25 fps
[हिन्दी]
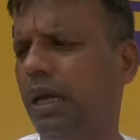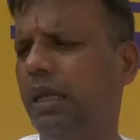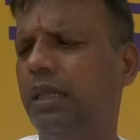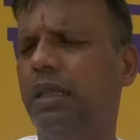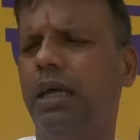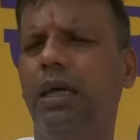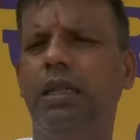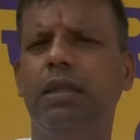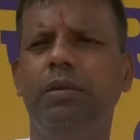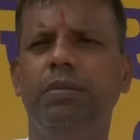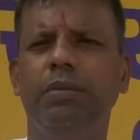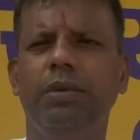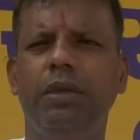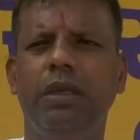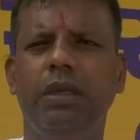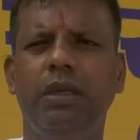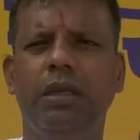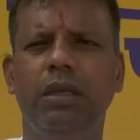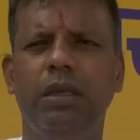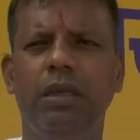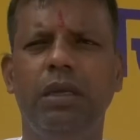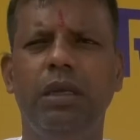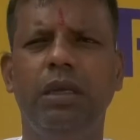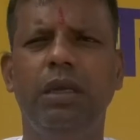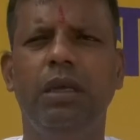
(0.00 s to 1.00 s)
सात आदमी
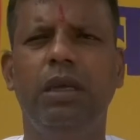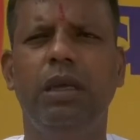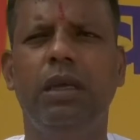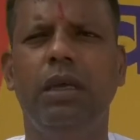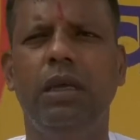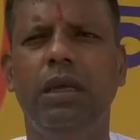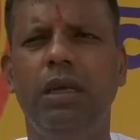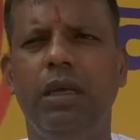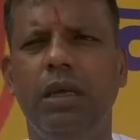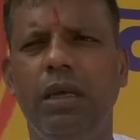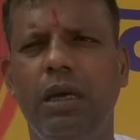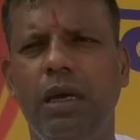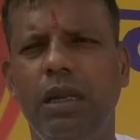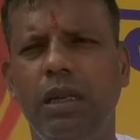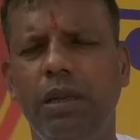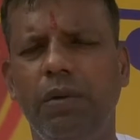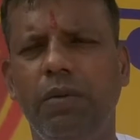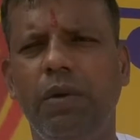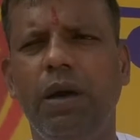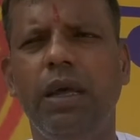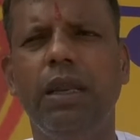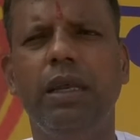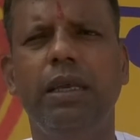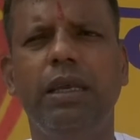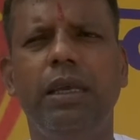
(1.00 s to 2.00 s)

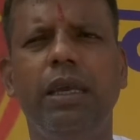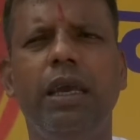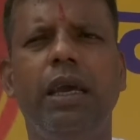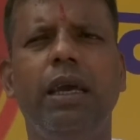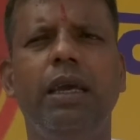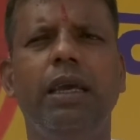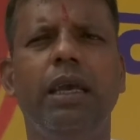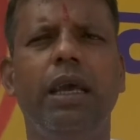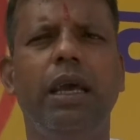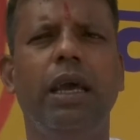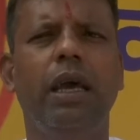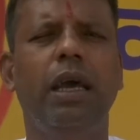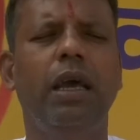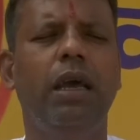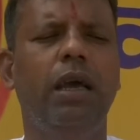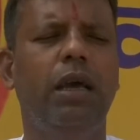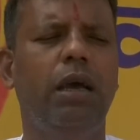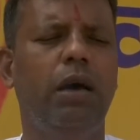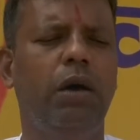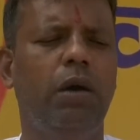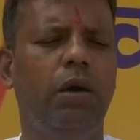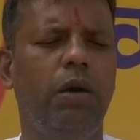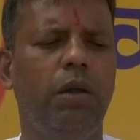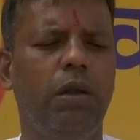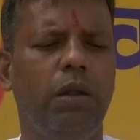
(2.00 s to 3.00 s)
अनिवार्य किया गया है
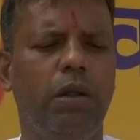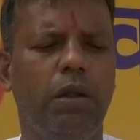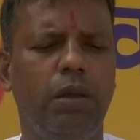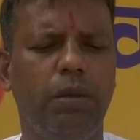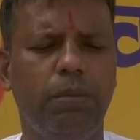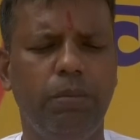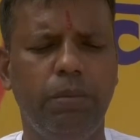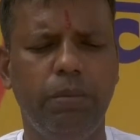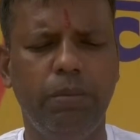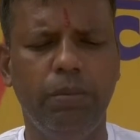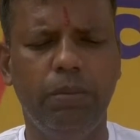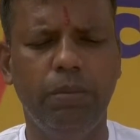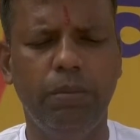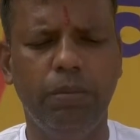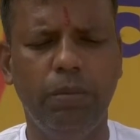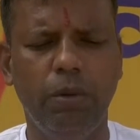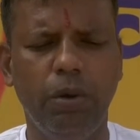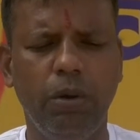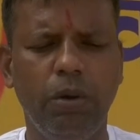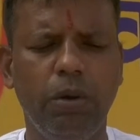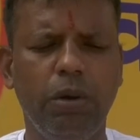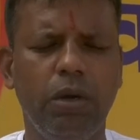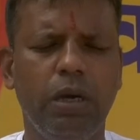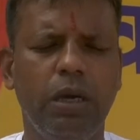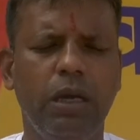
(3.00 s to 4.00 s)
और
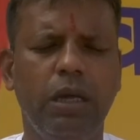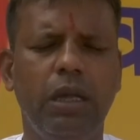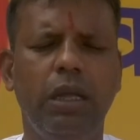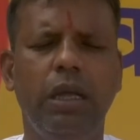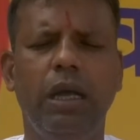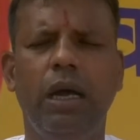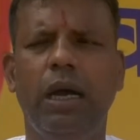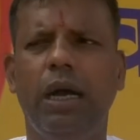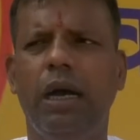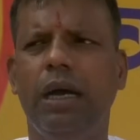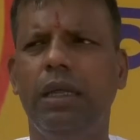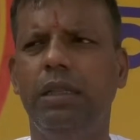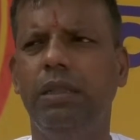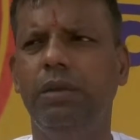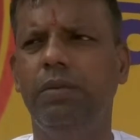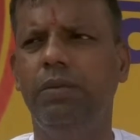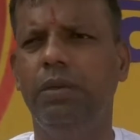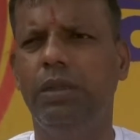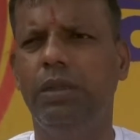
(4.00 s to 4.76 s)
भोग आदि